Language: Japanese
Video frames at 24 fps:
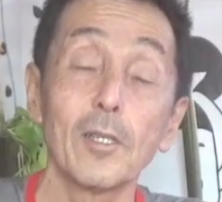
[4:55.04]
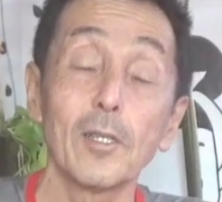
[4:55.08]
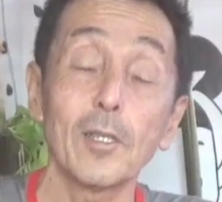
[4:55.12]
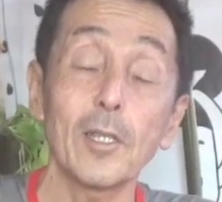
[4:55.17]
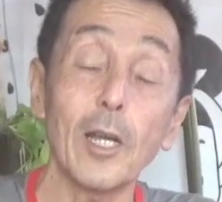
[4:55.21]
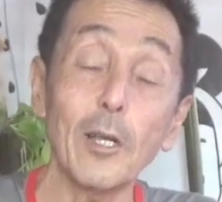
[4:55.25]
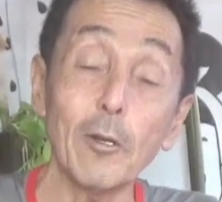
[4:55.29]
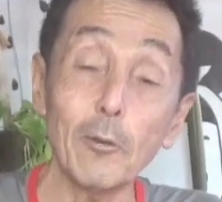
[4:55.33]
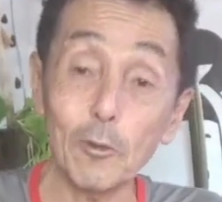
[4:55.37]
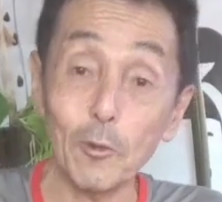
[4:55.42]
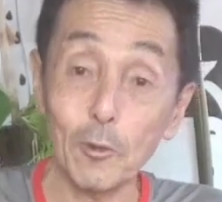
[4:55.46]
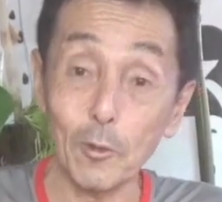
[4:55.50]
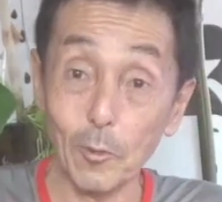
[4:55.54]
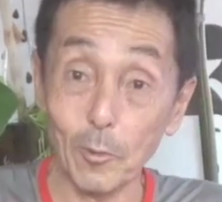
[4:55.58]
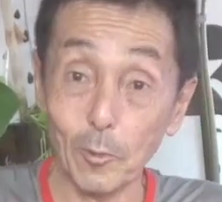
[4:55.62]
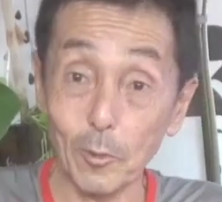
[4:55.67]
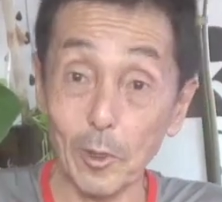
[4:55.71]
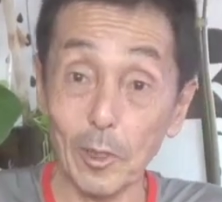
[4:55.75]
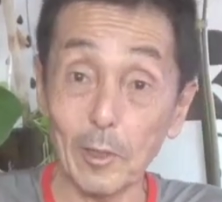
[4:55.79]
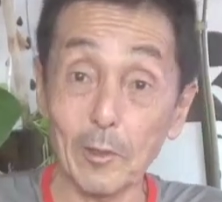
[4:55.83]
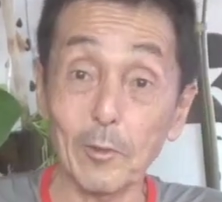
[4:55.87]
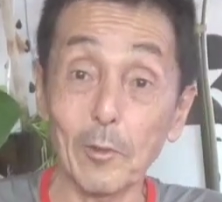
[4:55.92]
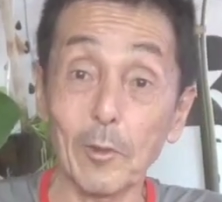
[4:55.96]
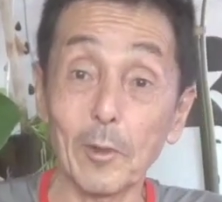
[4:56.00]
彼女と
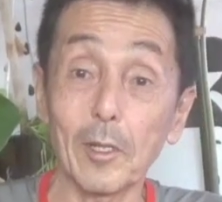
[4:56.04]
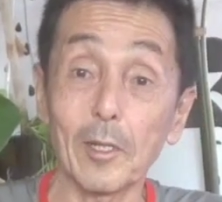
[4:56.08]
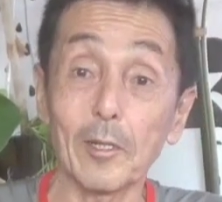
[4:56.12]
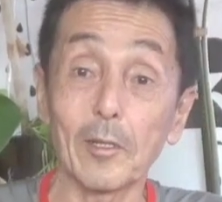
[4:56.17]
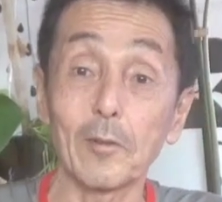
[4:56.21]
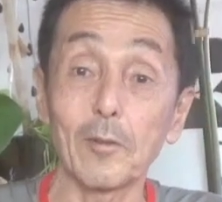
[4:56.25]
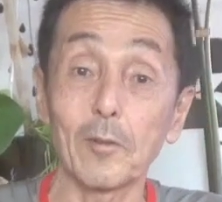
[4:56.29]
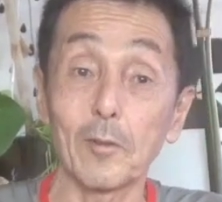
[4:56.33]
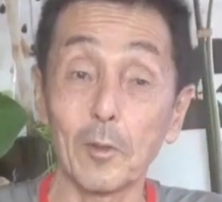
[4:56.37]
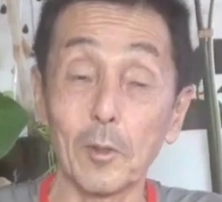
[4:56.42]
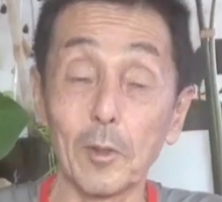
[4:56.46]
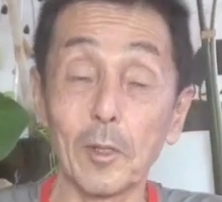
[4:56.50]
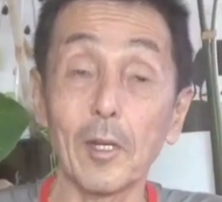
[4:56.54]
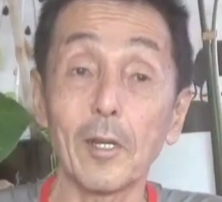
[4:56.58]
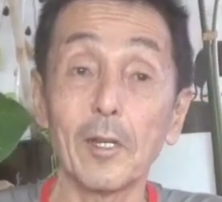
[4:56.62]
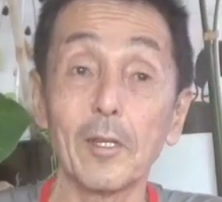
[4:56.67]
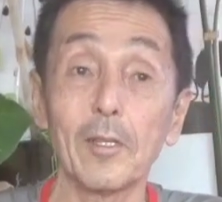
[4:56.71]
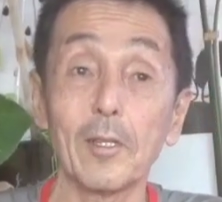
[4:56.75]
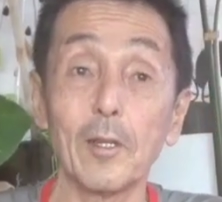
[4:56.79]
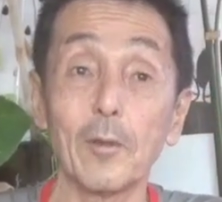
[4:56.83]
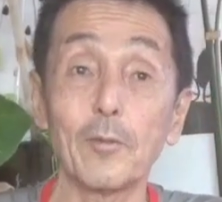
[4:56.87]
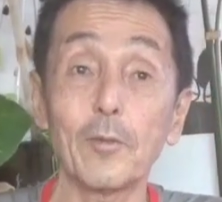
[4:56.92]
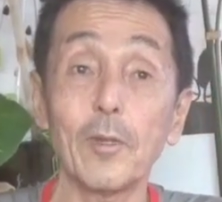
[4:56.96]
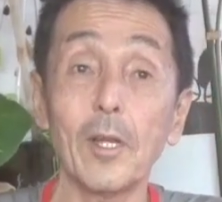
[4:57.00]
暮らすわけですよね。
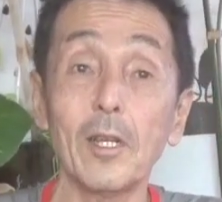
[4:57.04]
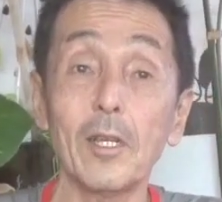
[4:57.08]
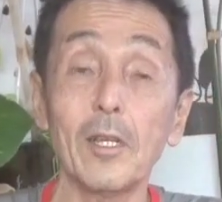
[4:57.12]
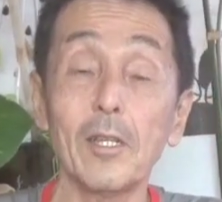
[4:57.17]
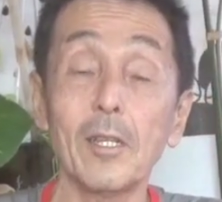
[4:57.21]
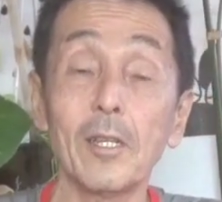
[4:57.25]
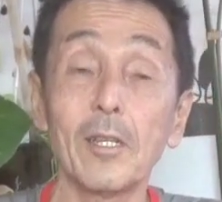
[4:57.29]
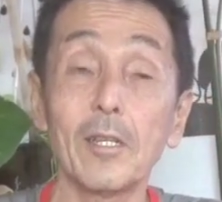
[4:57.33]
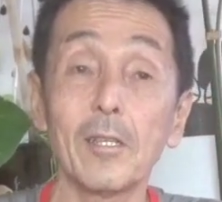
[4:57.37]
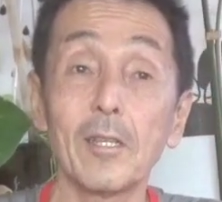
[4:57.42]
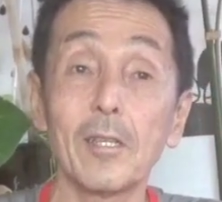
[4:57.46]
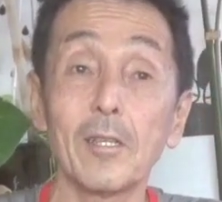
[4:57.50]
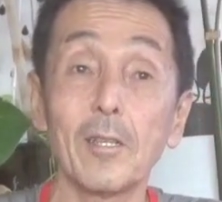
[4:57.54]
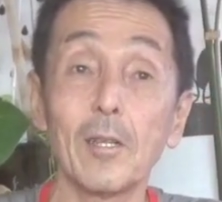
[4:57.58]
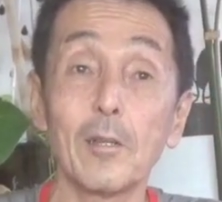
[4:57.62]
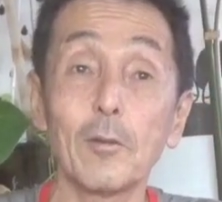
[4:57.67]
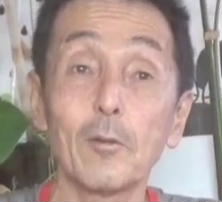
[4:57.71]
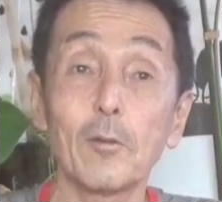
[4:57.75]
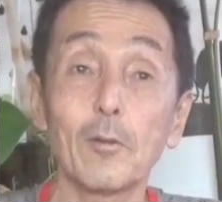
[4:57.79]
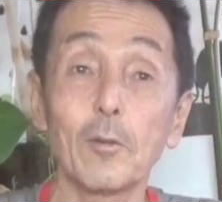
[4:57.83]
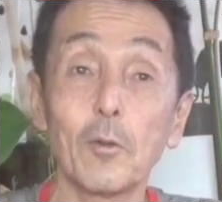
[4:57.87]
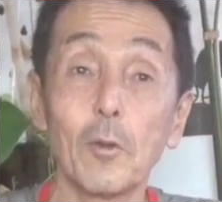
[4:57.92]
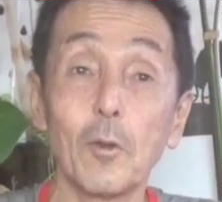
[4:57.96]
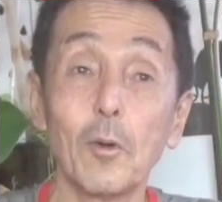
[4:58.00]
で2人で寝て
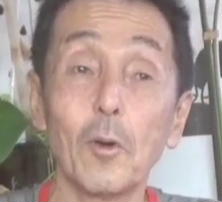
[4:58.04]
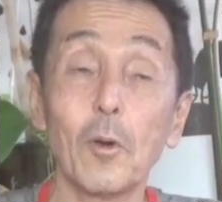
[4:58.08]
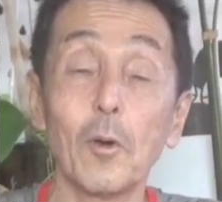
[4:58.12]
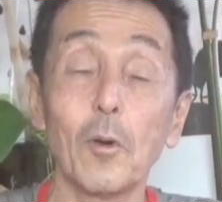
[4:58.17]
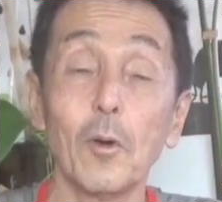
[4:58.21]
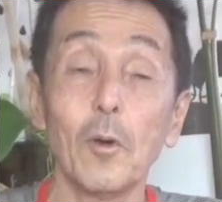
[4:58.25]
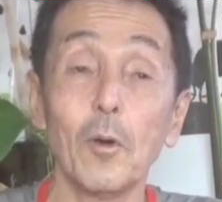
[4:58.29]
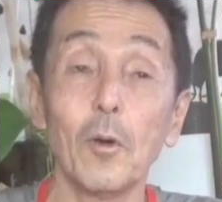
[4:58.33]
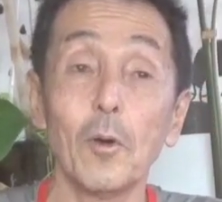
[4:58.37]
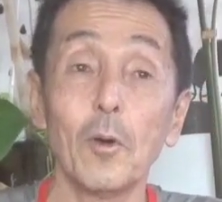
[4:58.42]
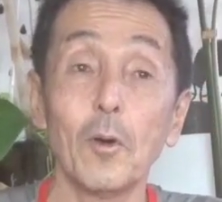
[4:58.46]
ると